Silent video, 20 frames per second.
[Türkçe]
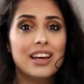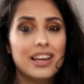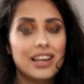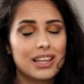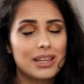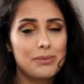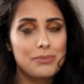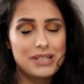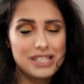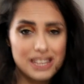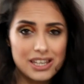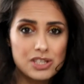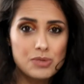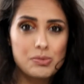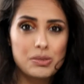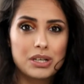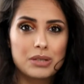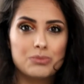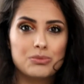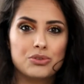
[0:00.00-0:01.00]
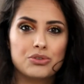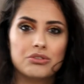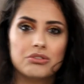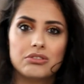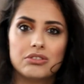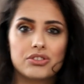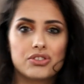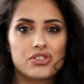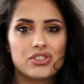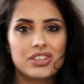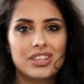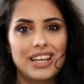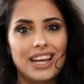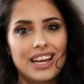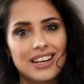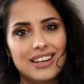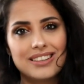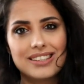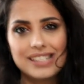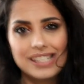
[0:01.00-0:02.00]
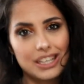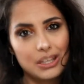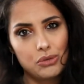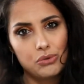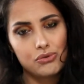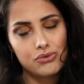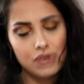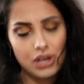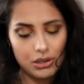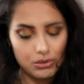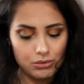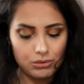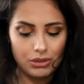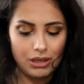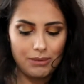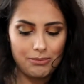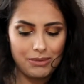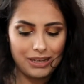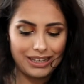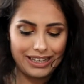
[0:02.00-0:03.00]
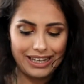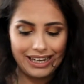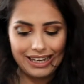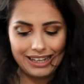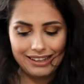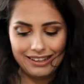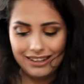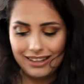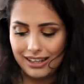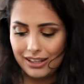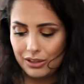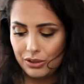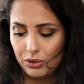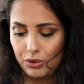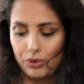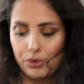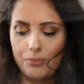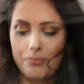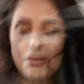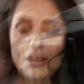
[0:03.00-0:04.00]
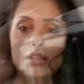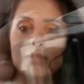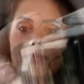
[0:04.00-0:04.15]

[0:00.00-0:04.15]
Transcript: ya da bir saç bakımı ürünü için en az 2-3 ay kullanmak gerektiğine inanıyorum ben.